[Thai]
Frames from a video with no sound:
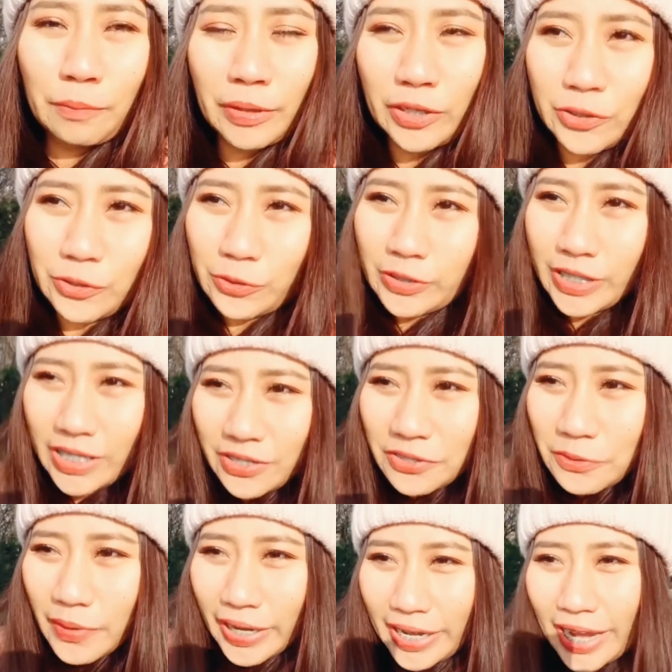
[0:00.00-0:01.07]
เป็นจุดที่
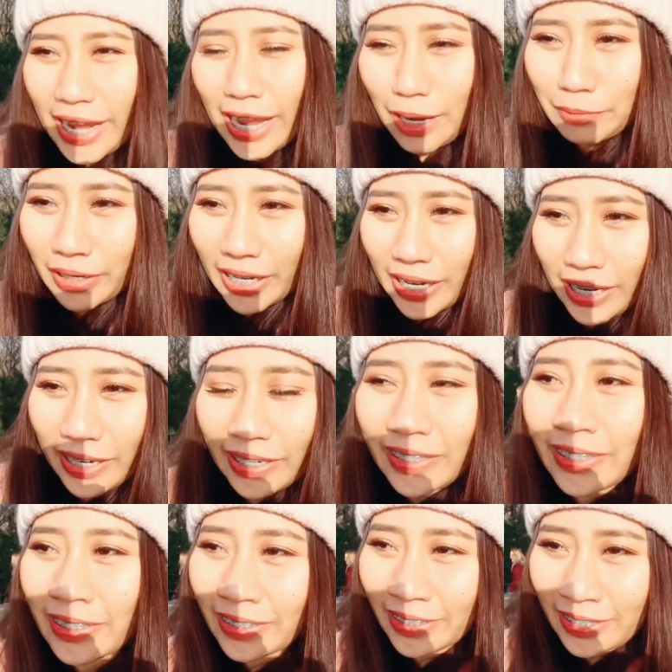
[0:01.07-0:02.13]
สวยงามนะคะ
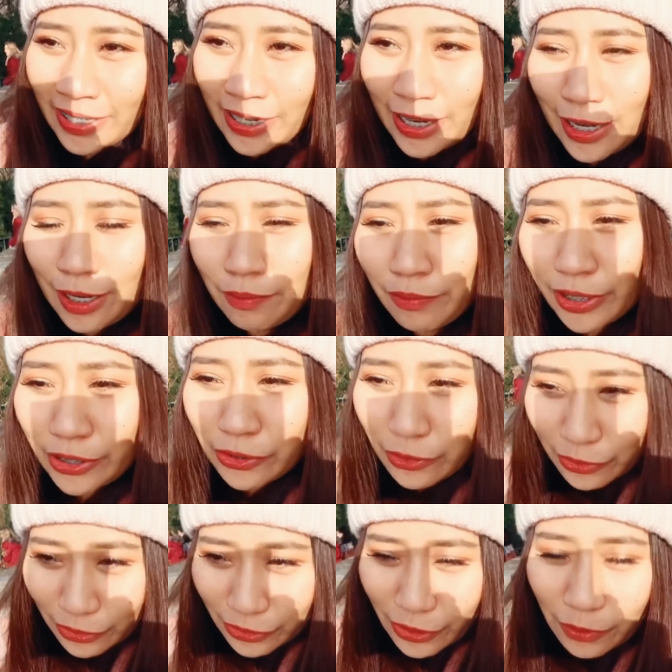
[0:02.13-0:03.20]
เป็นจุ
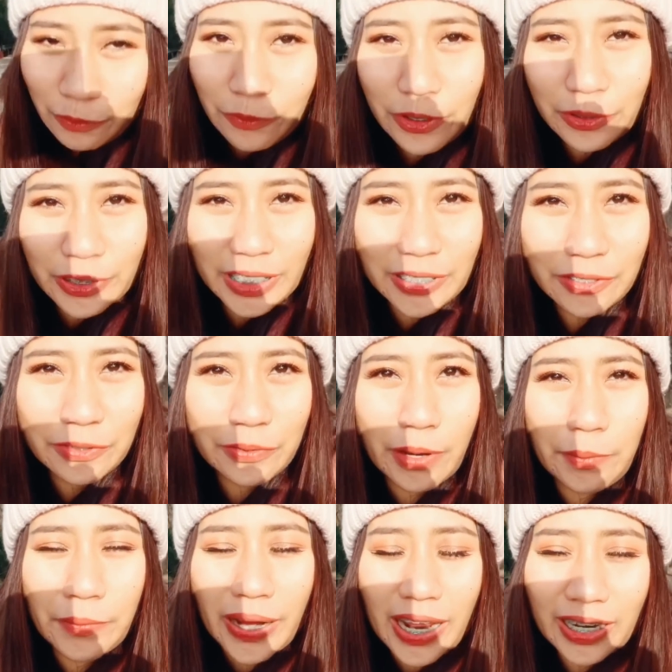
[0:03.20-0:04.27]
ดชมวิวที่สว
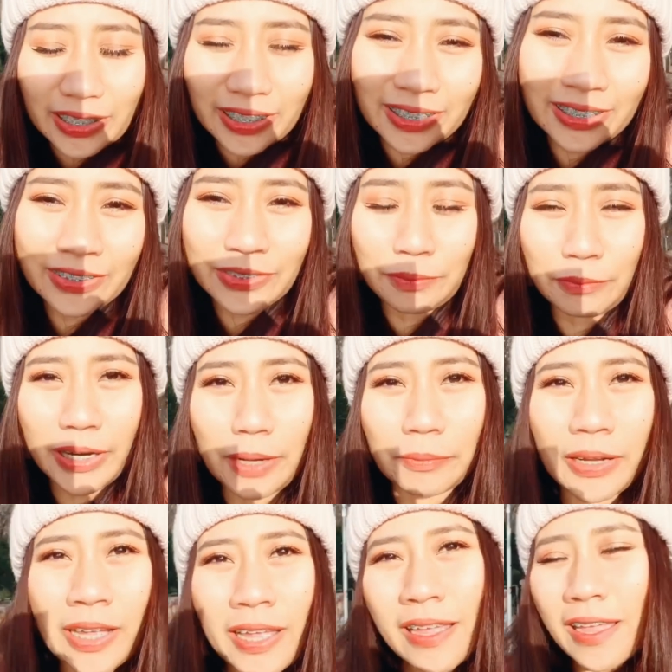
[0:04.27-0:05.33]
ยมากสำหรับ
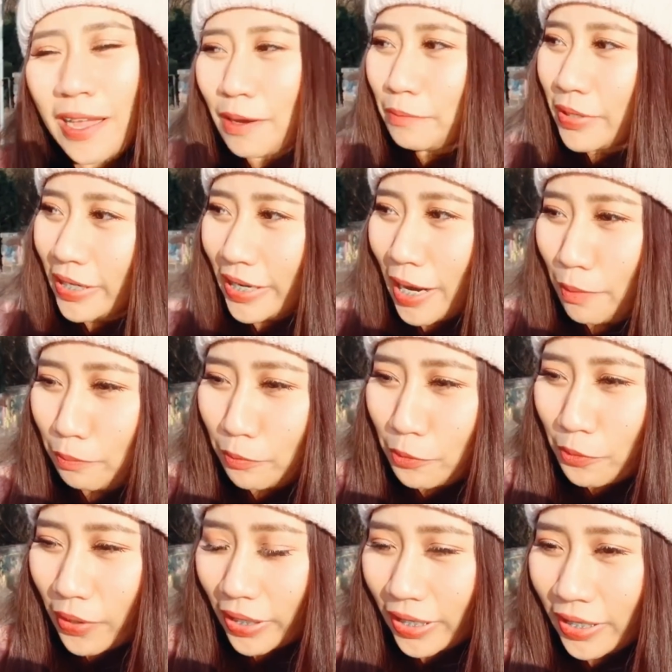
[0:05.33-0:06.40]
เมืองฮัม
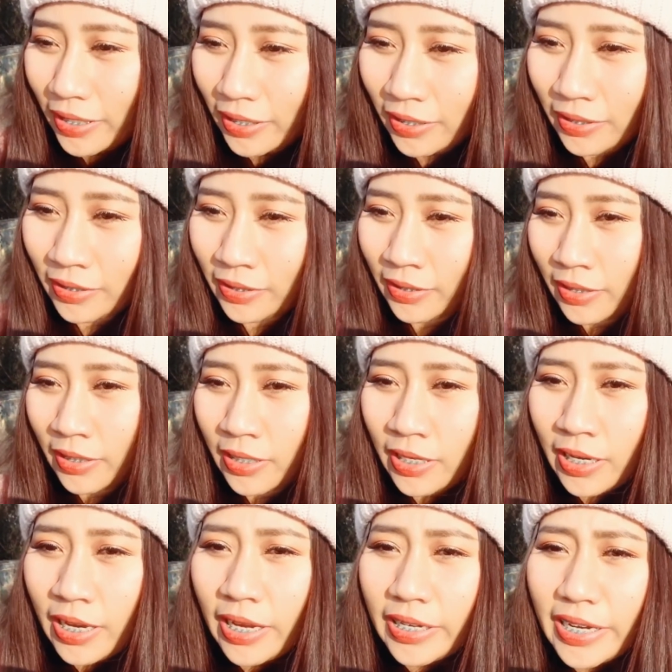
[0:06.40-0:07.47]
บูร์ก
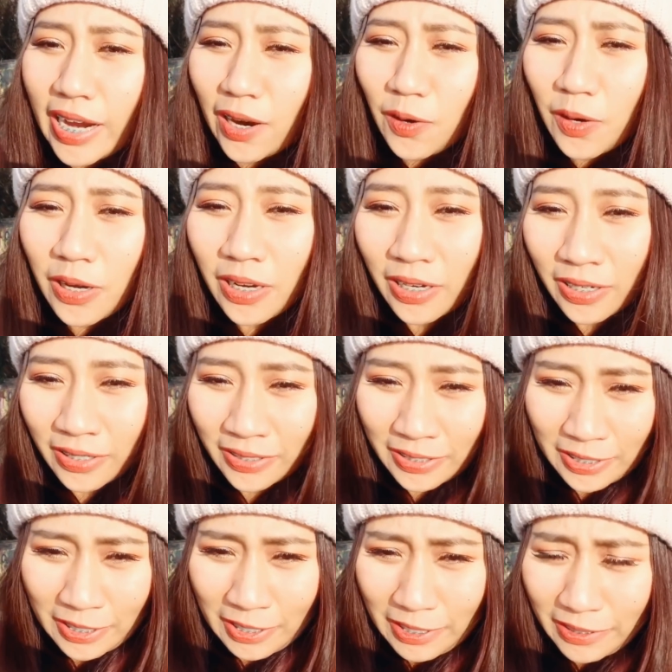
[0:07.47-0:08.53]
เดี๋ยว
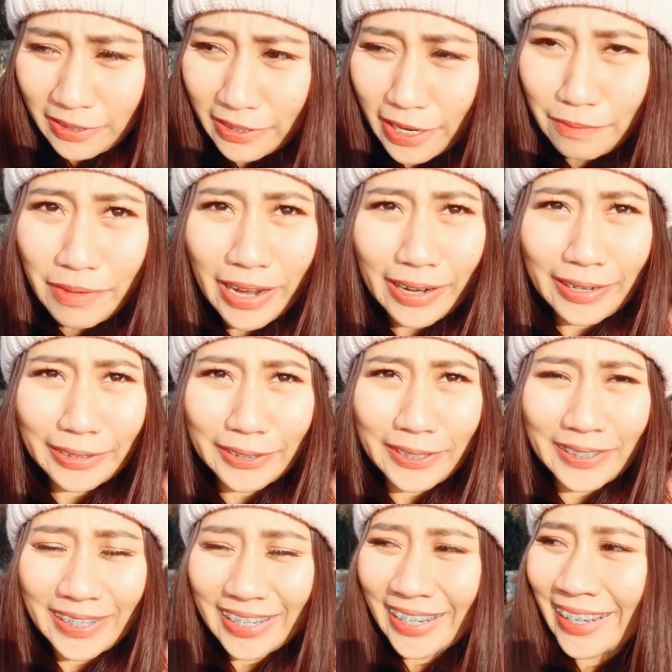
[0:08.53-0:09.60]
เหนื่อยมากเลยตอ
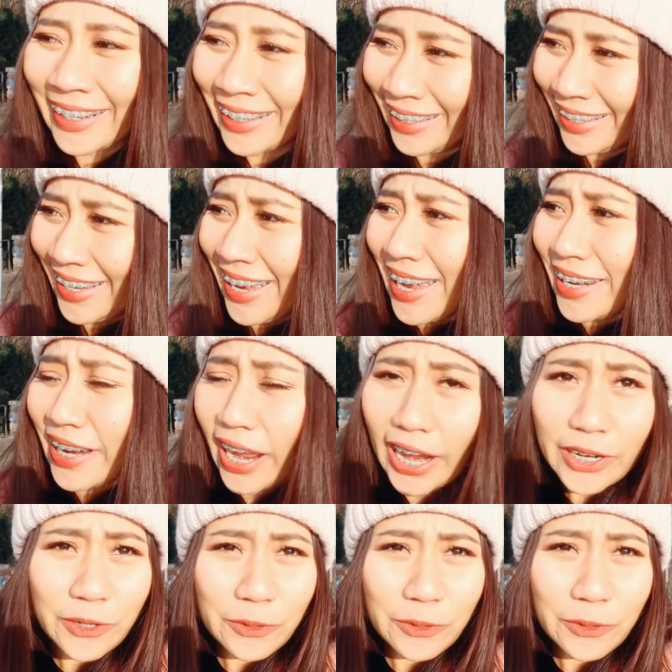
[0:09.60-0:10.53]
นนี้ เดี๋ยวให้